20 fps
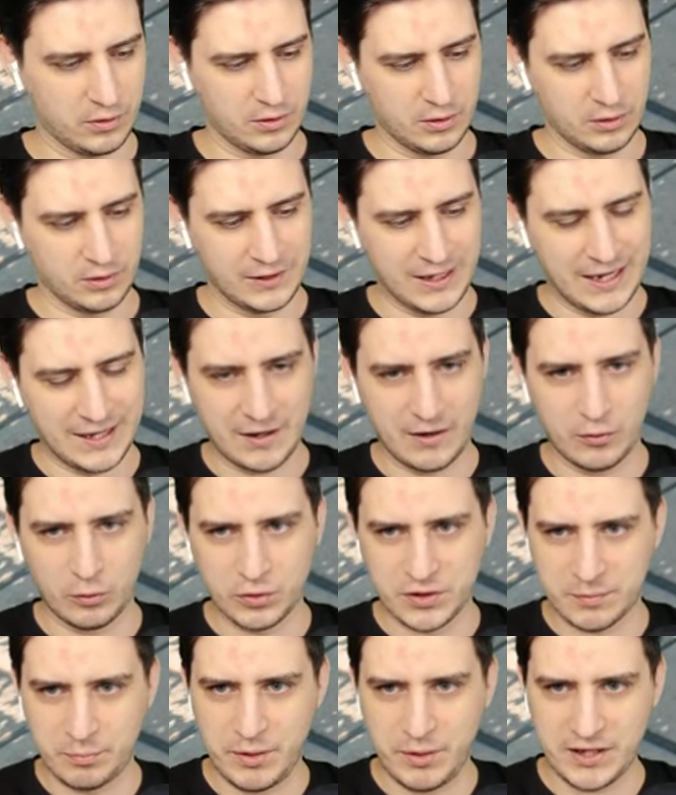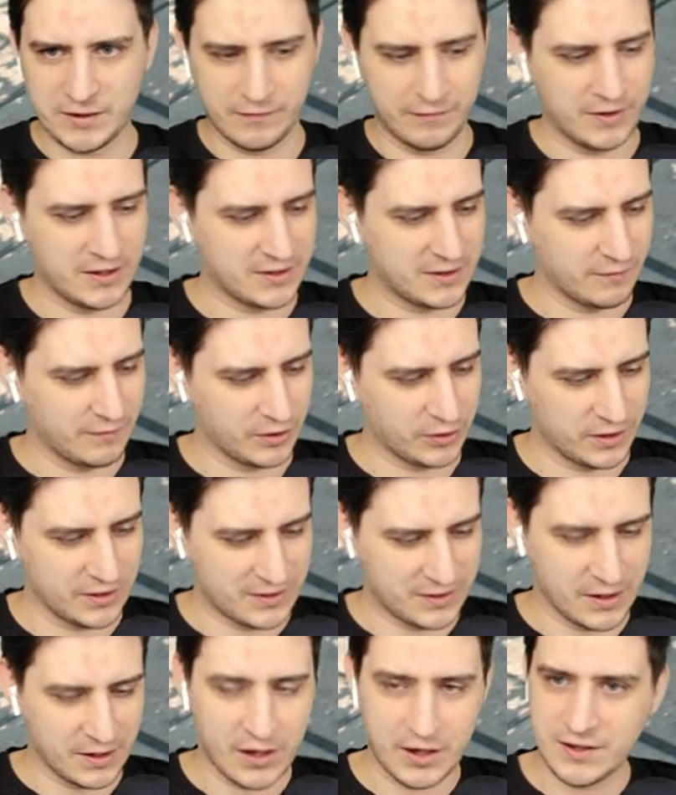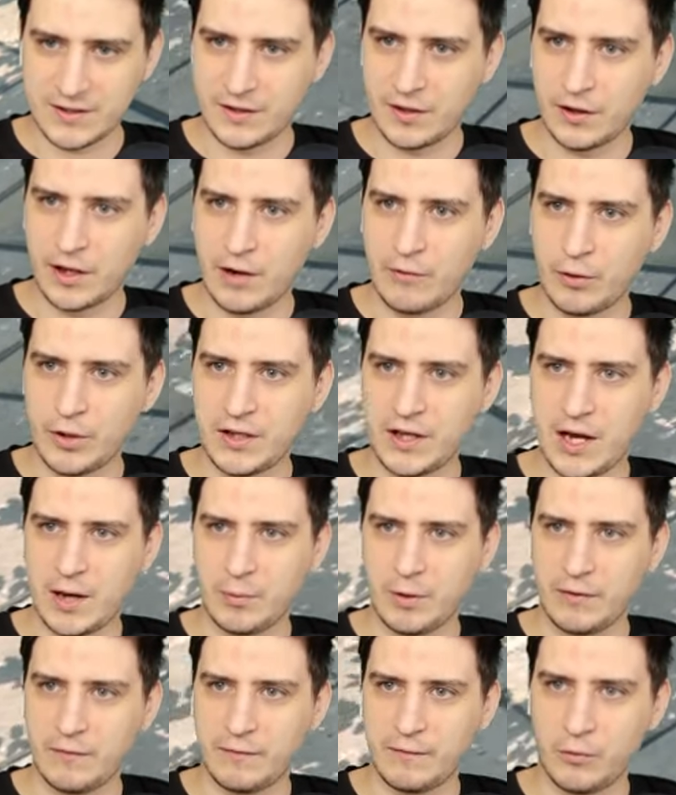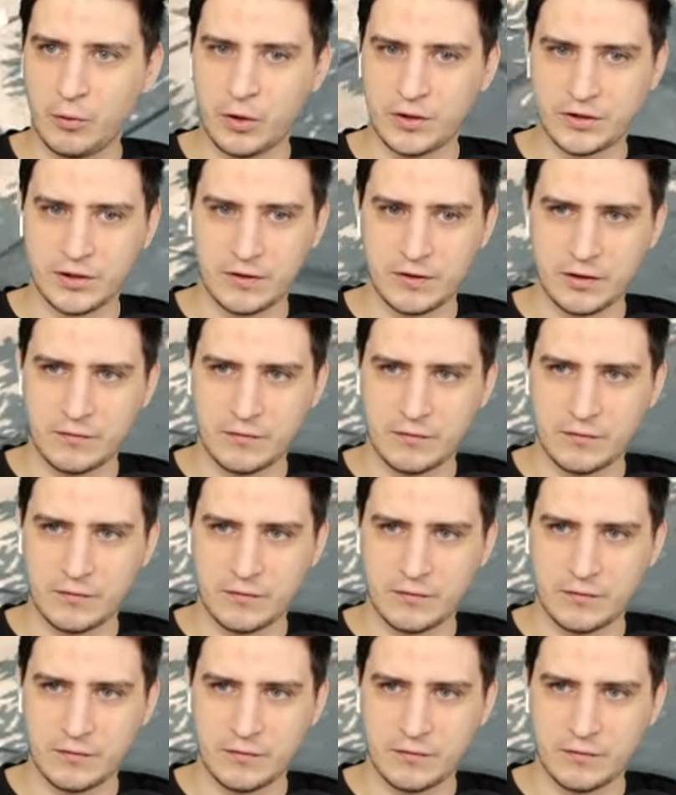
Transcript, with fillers: Надо успеть выйти в этой серии из долговой ямы. Вот в